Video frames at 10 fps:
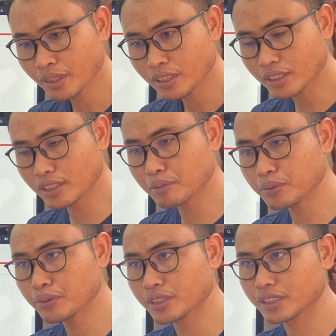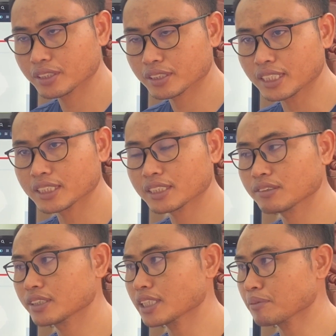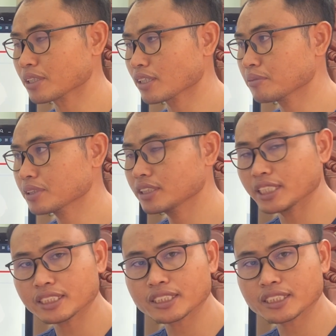rừng mùi đại dương cùi chạp ở rõm cứ nhẹ chất